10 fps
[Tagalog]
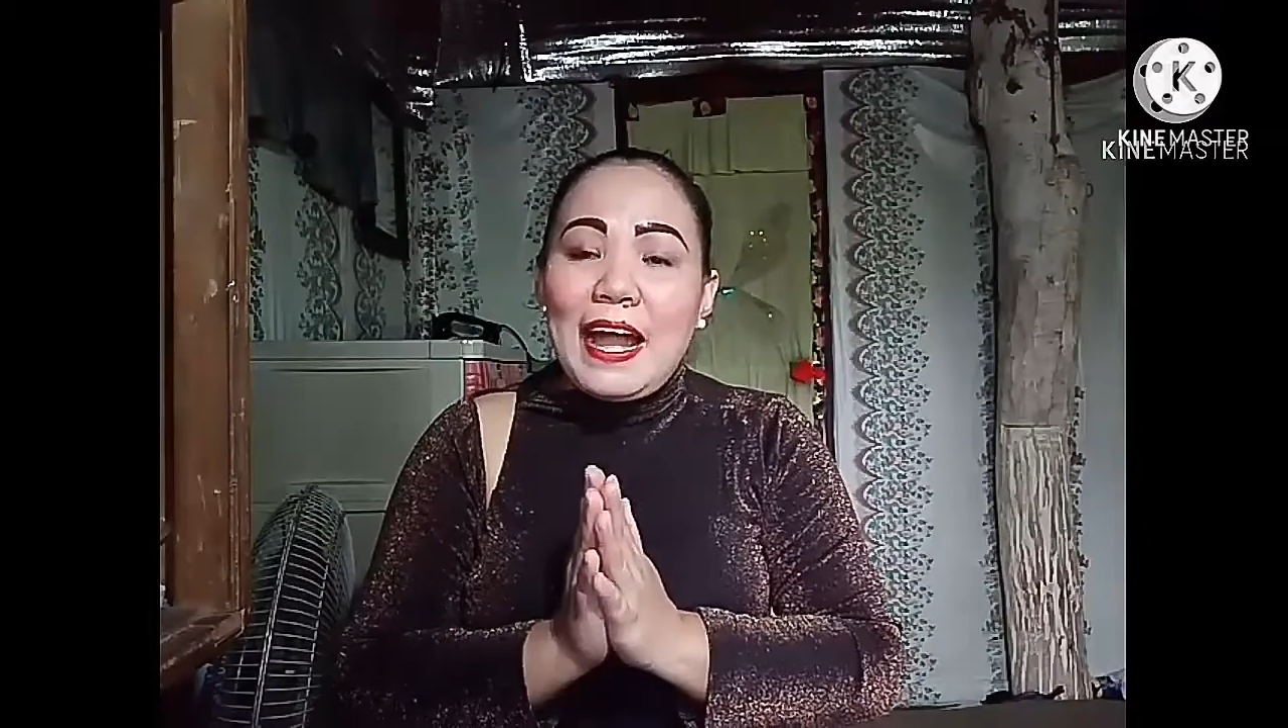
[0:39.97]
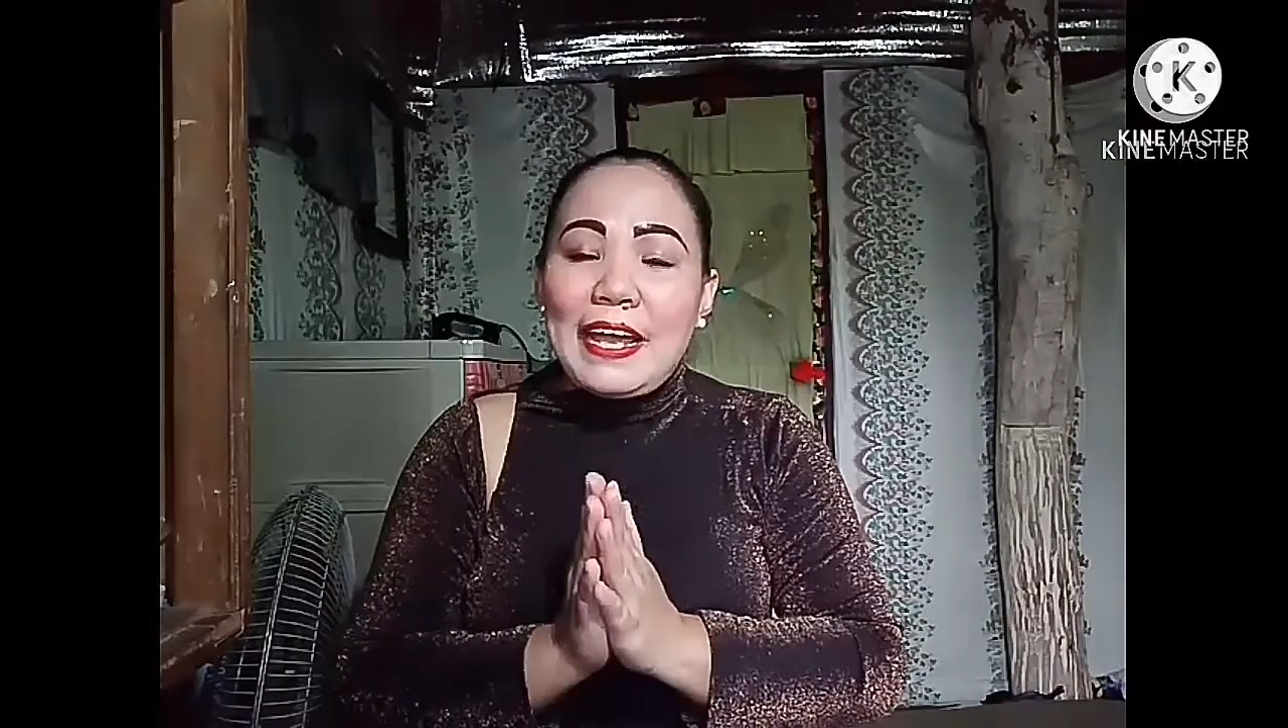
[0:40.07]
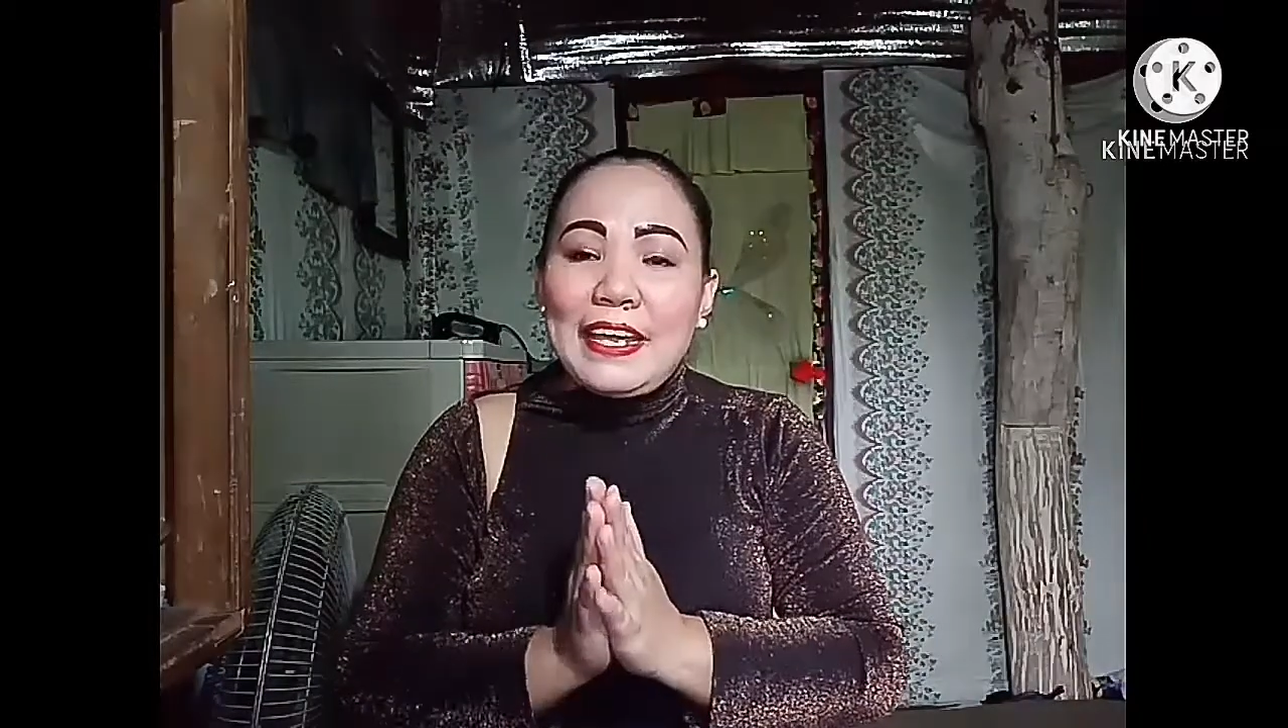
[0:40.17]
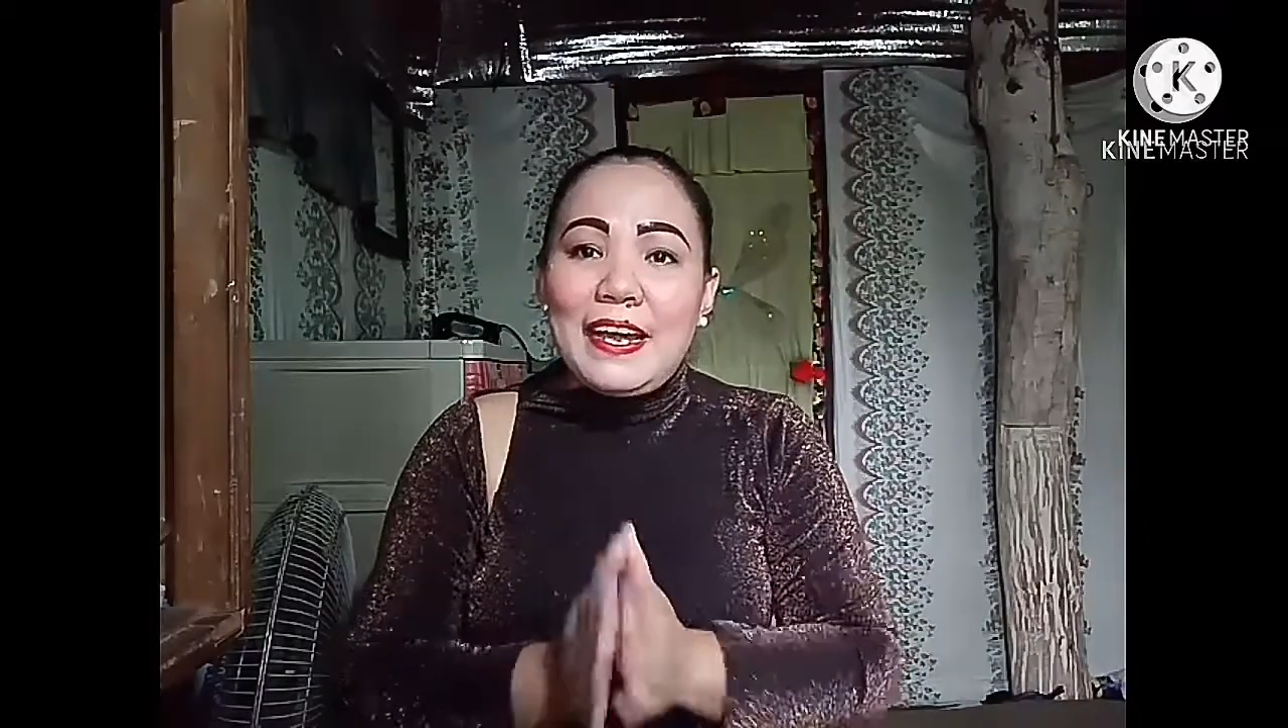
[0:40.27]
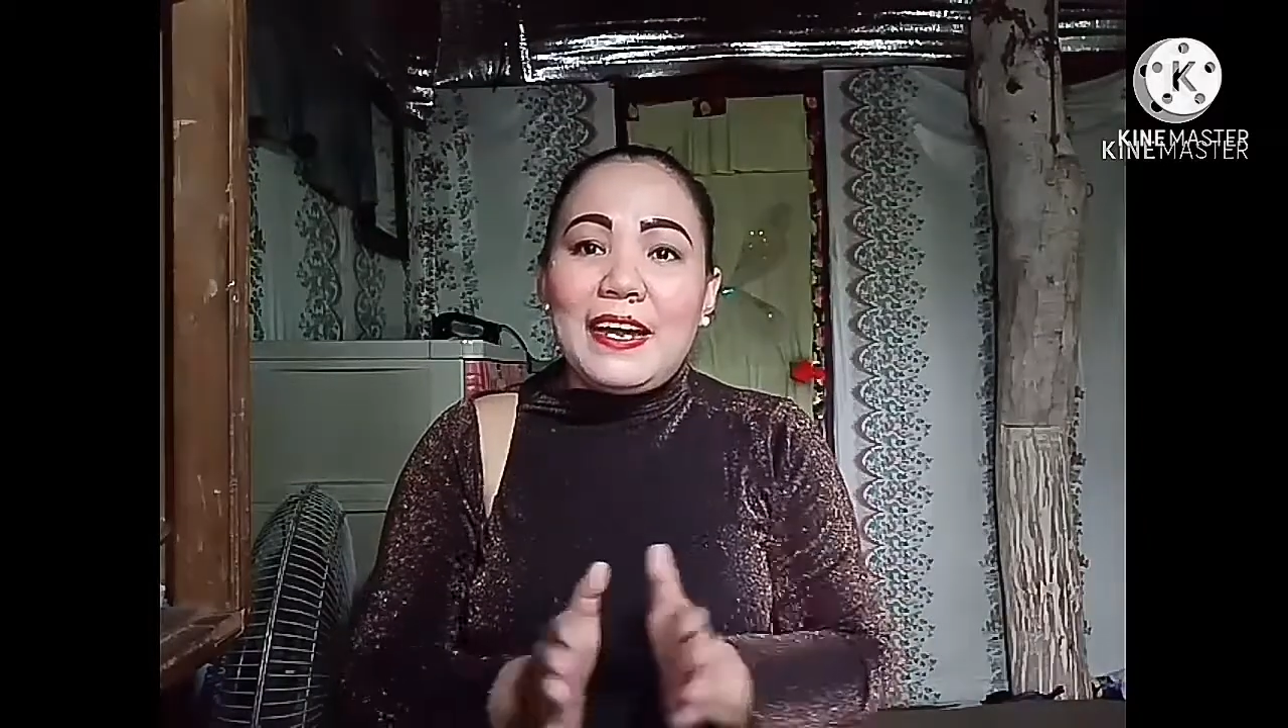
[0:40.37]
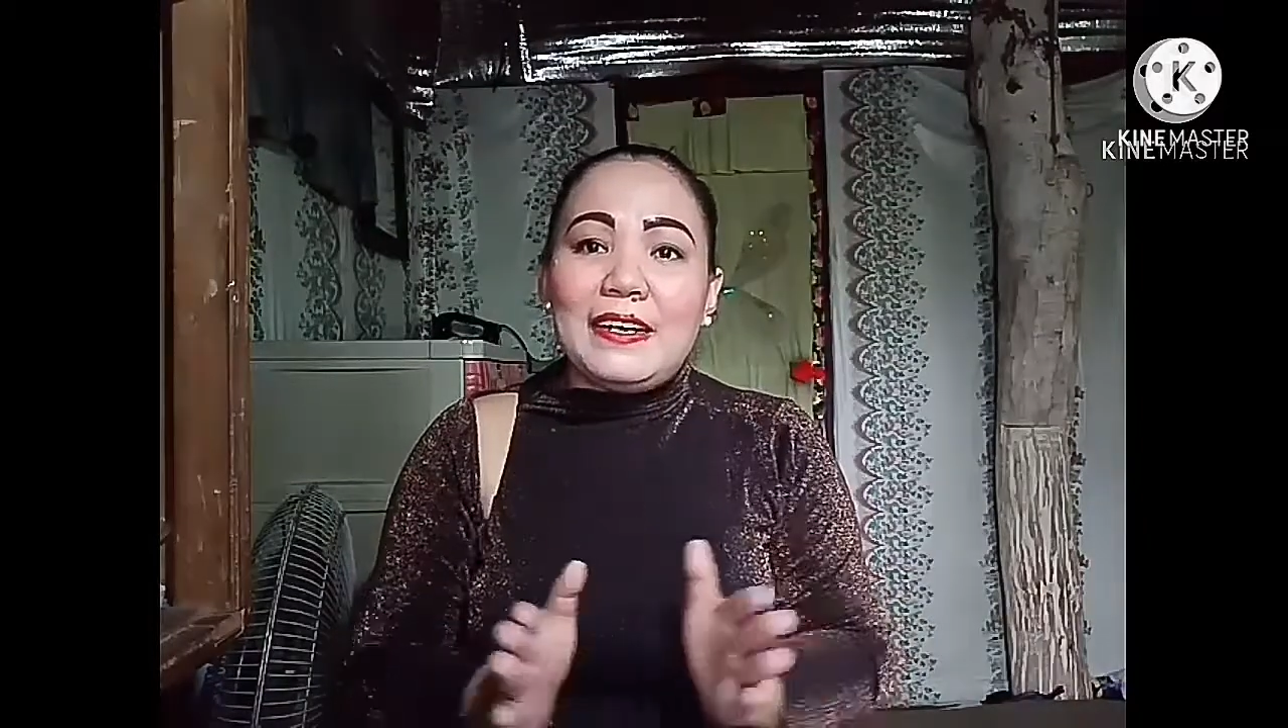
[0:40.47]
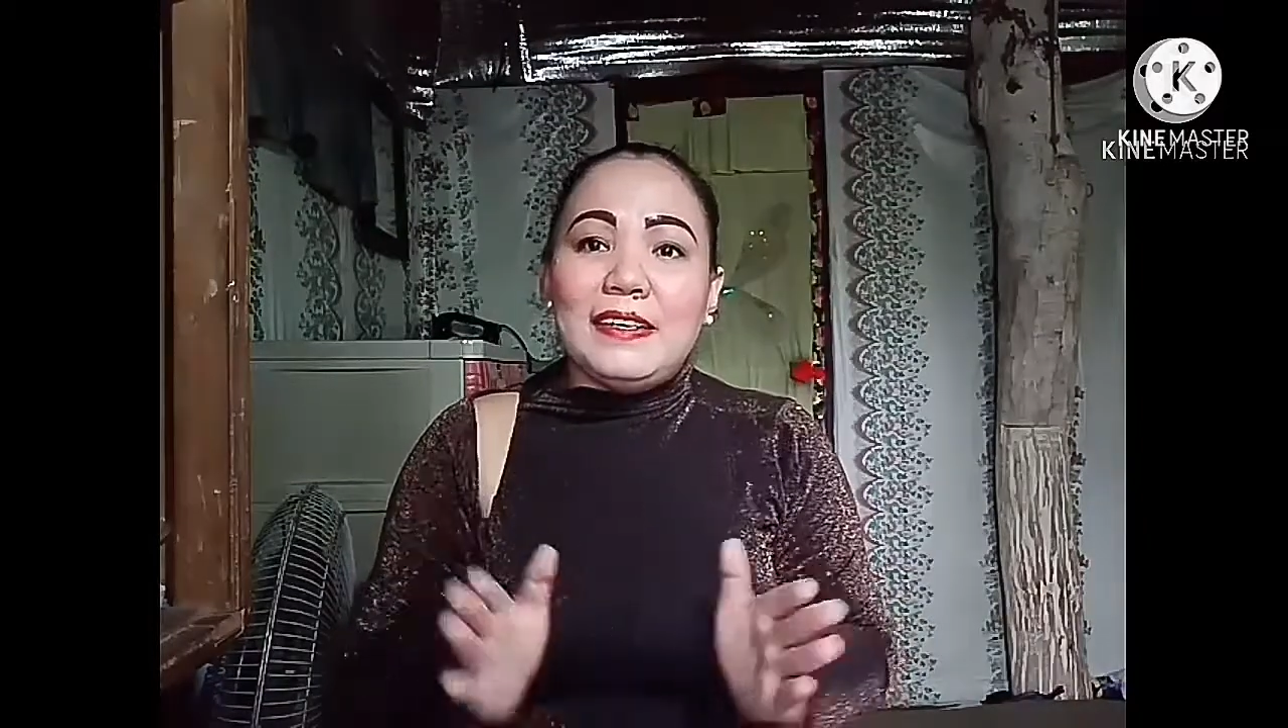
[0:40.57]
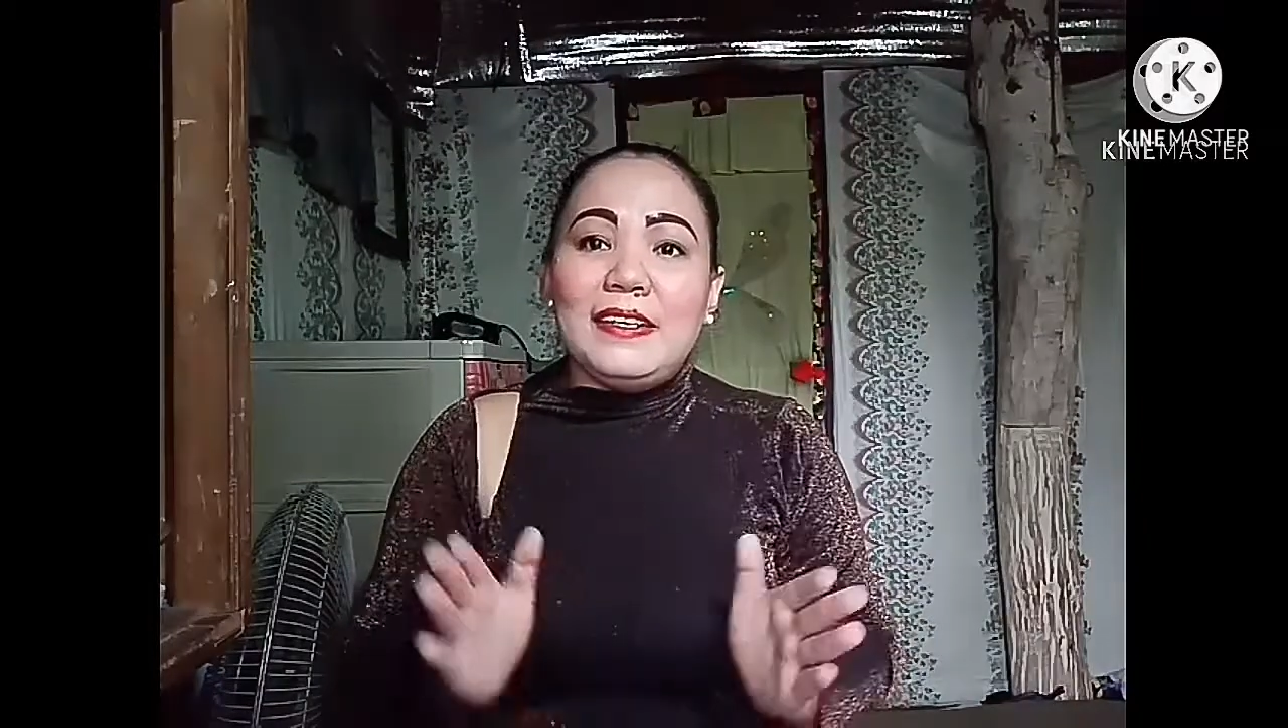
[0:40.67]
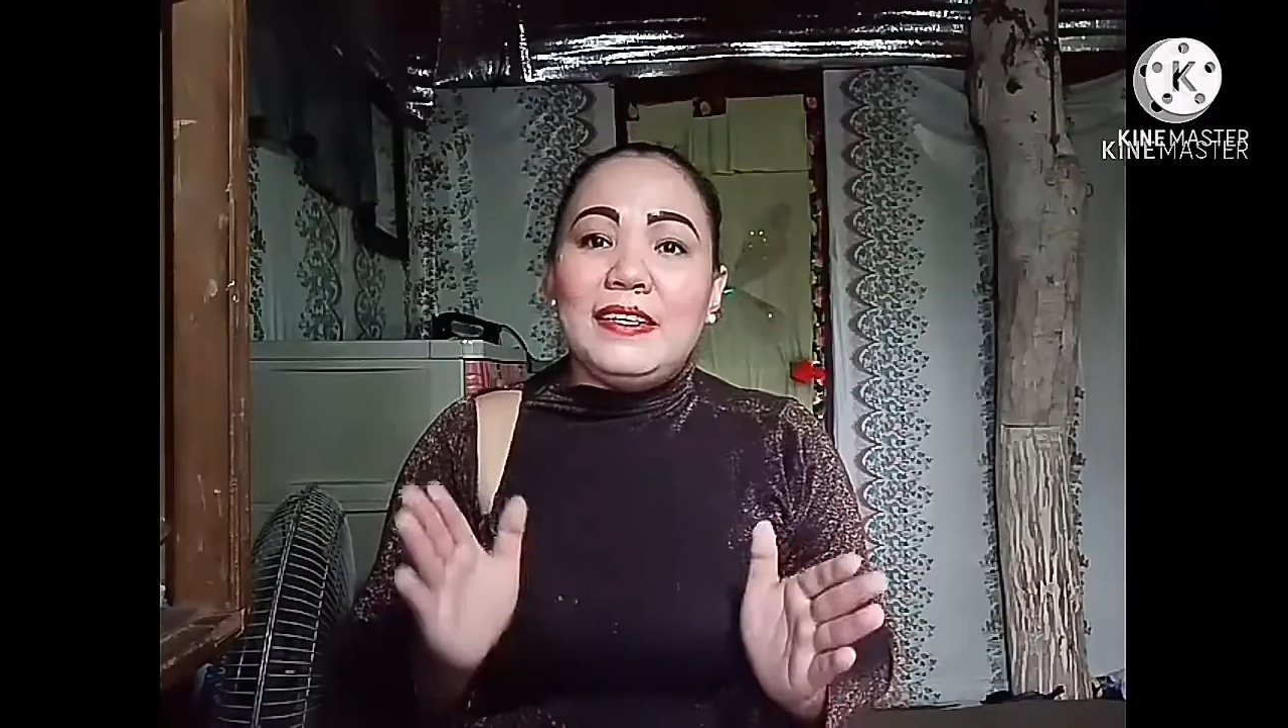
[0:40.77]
ay ang